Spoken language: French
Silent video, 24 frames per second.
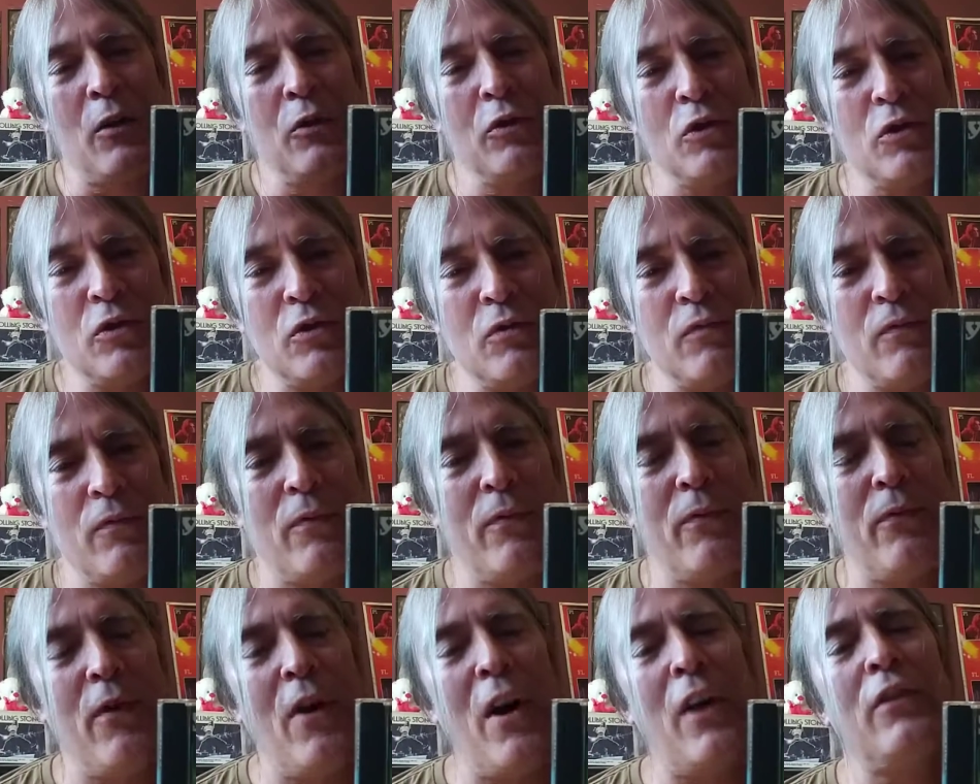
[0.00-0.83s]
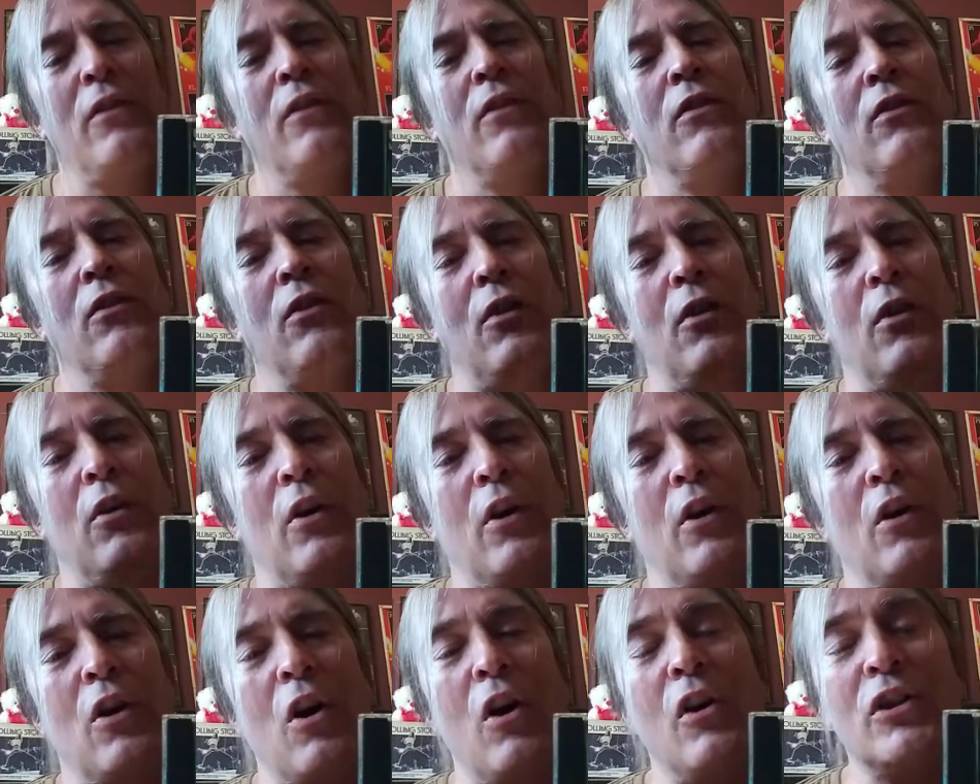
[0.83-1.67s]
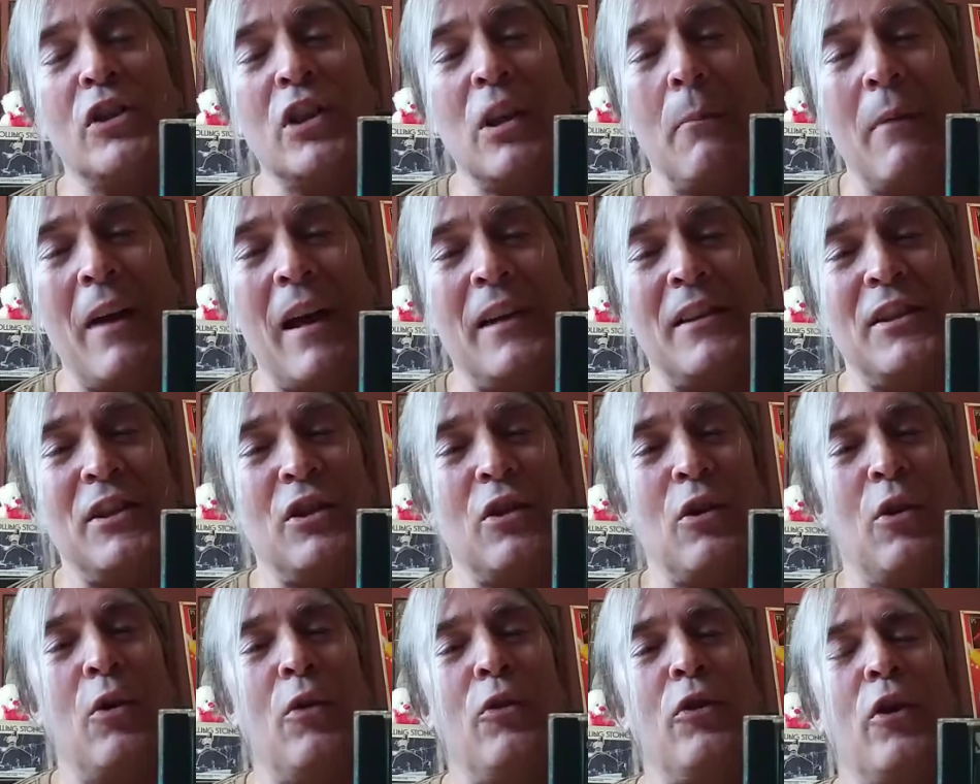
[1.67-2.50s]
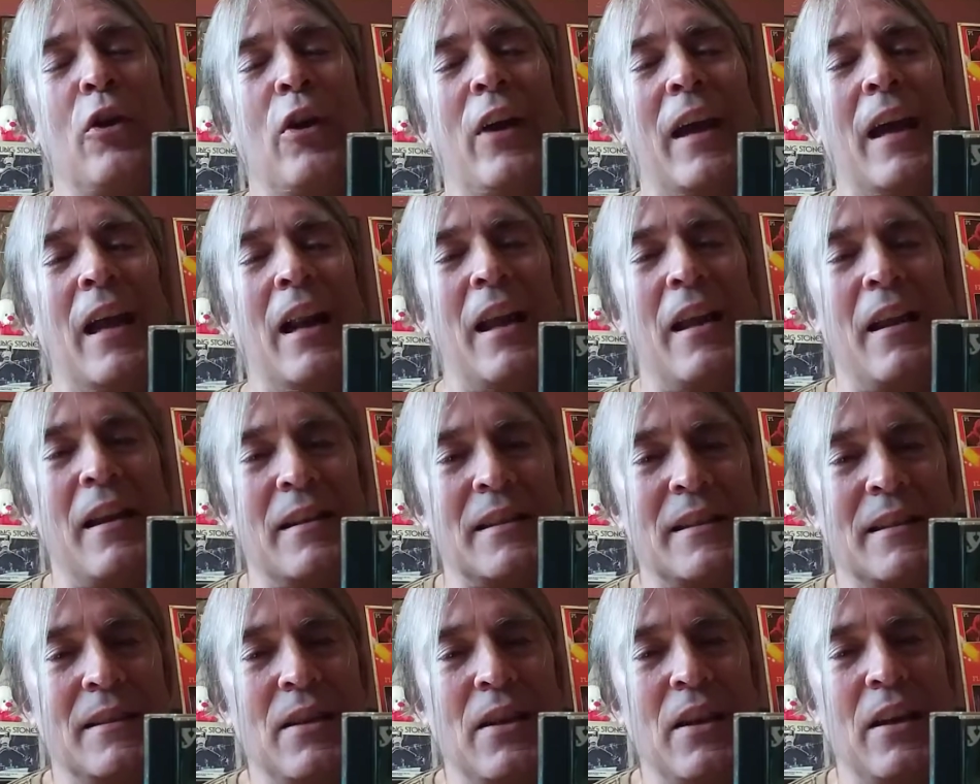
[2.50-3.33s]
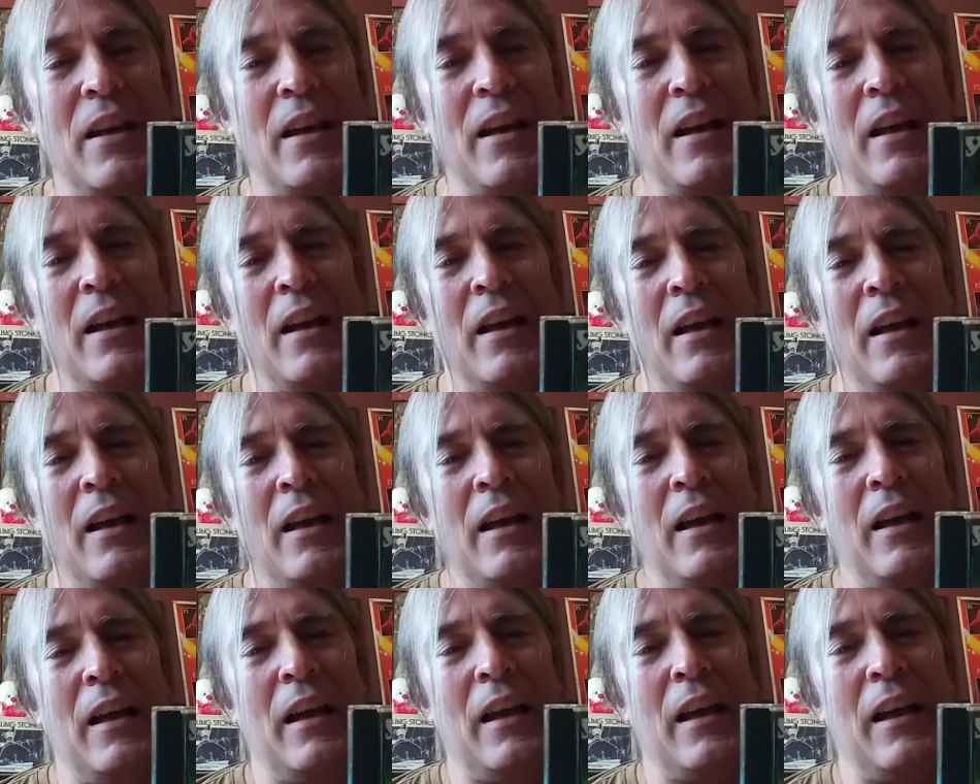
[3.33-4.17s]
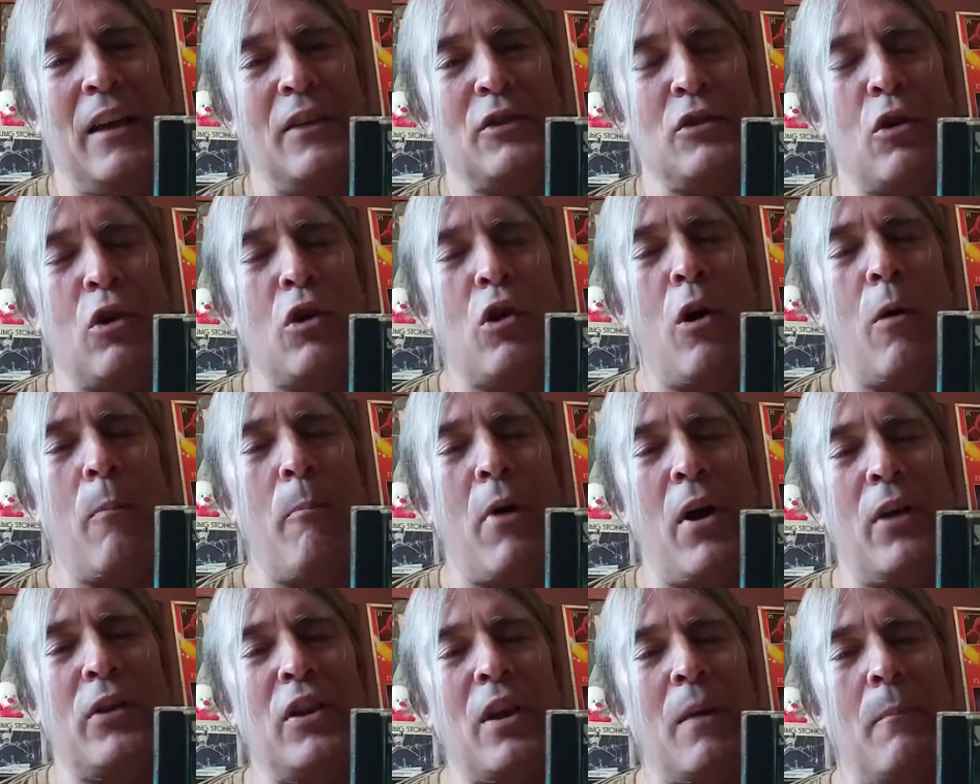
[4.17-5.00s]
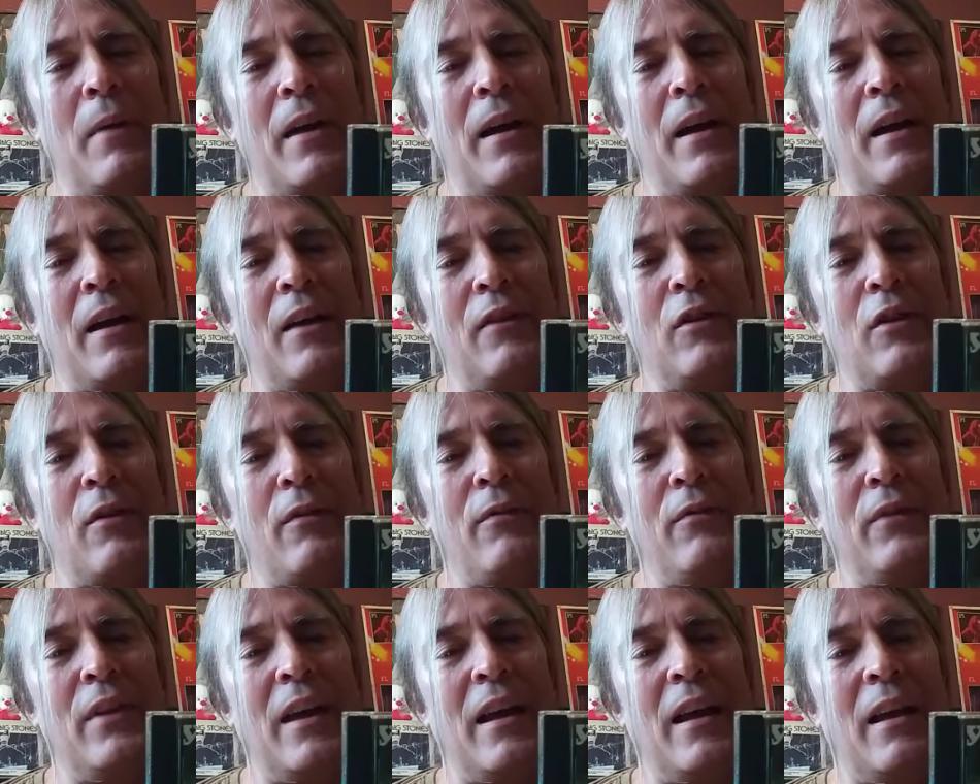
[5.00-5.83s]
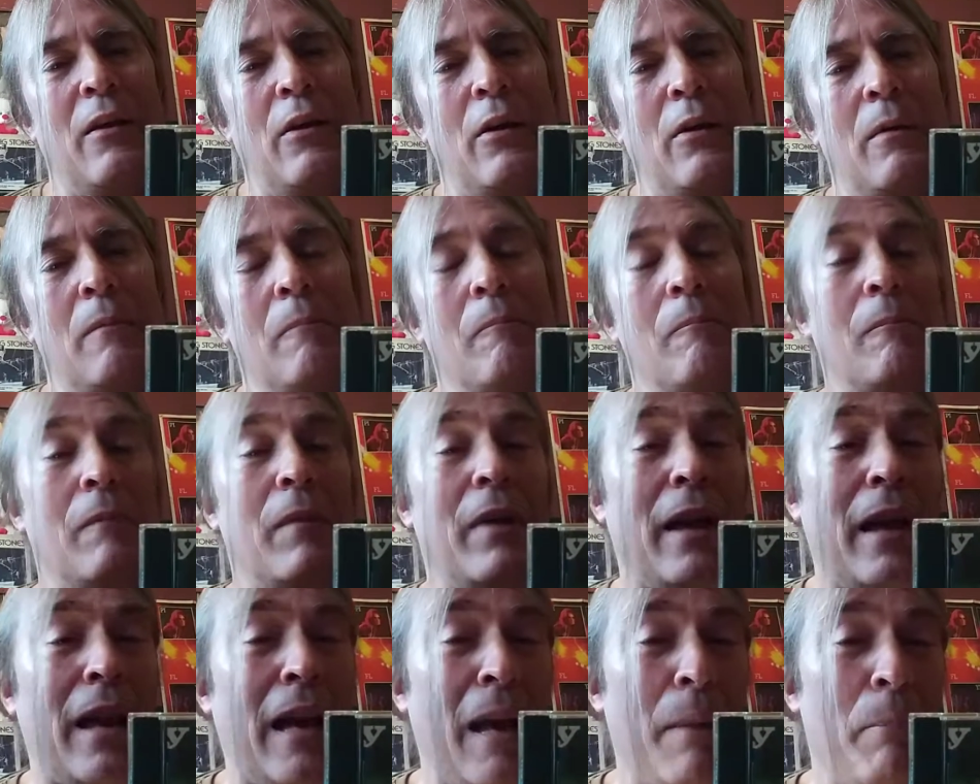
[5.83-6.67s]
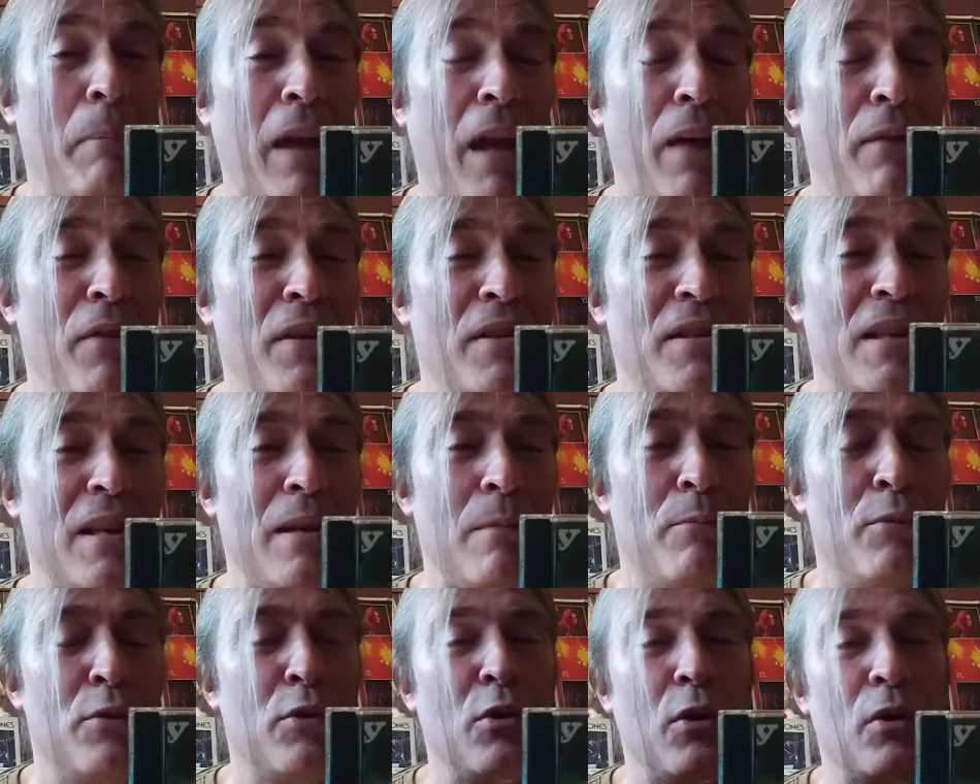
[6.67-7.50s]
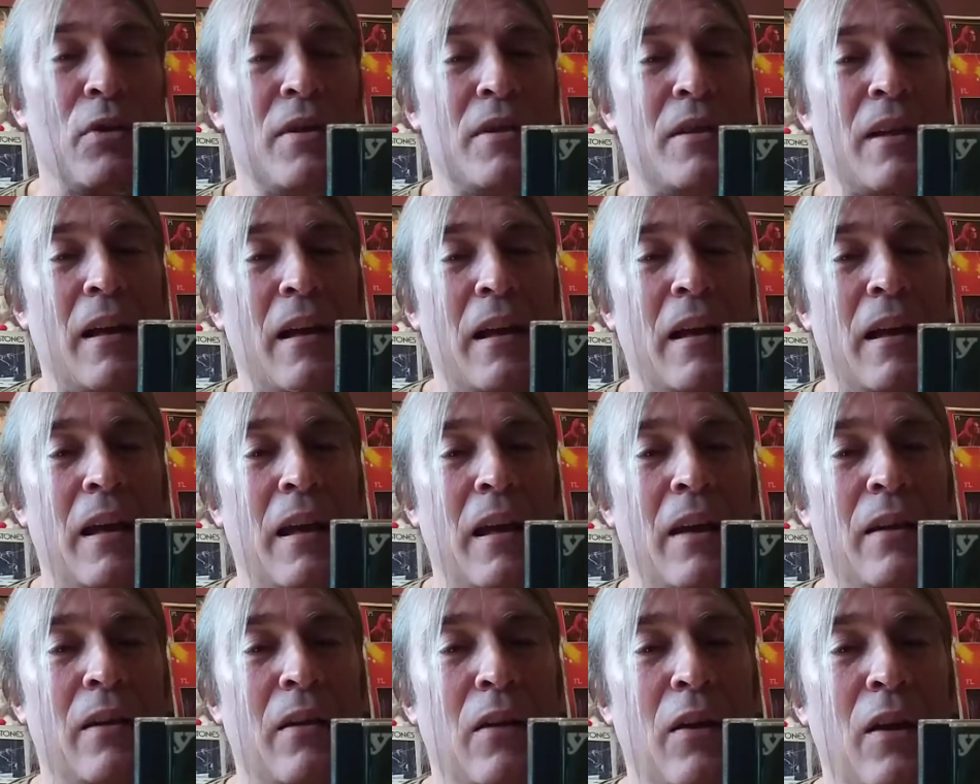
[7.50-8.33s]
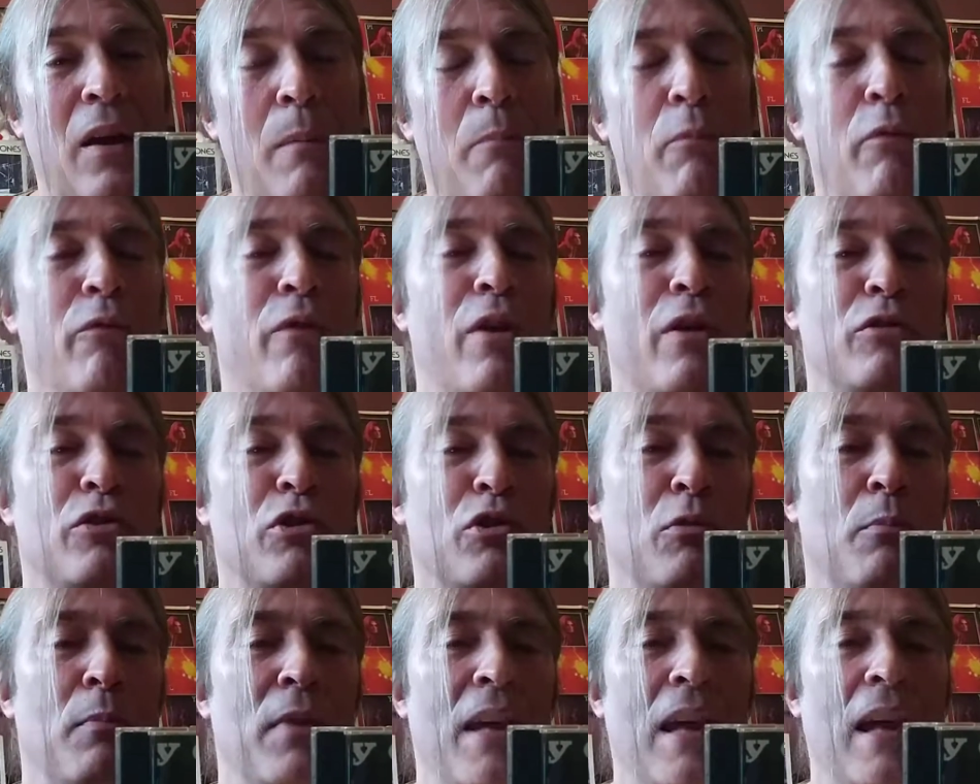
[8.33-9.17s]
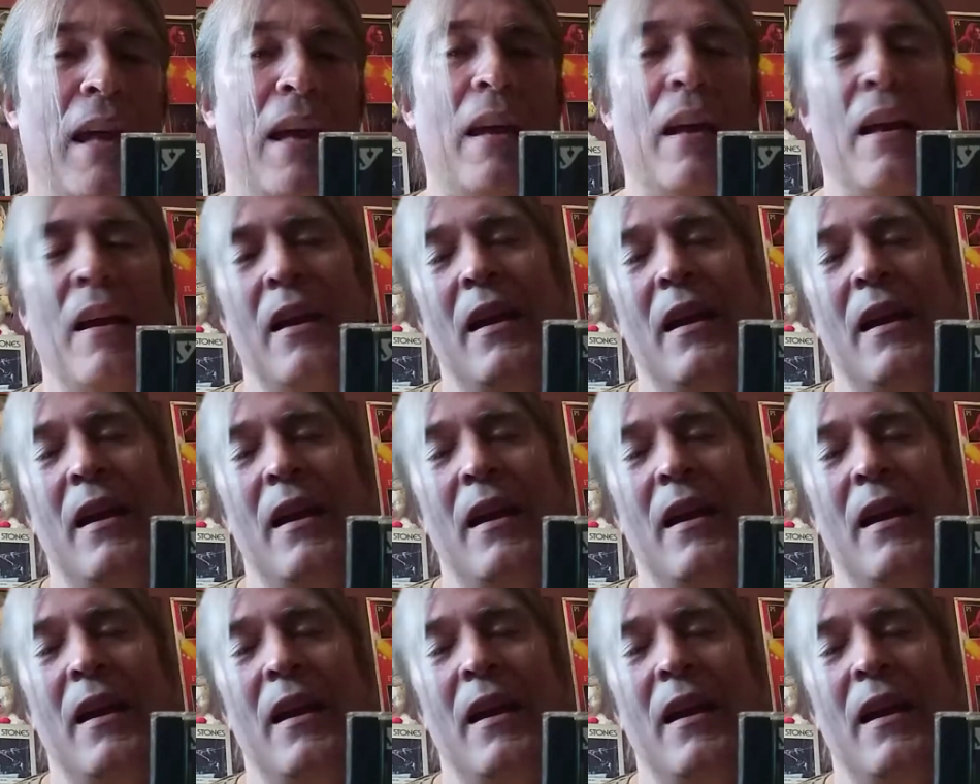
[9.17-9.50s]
une forte euh, consommation de LSD et son comportement devenait imprévisible sur scène. Il pouvait aussi bien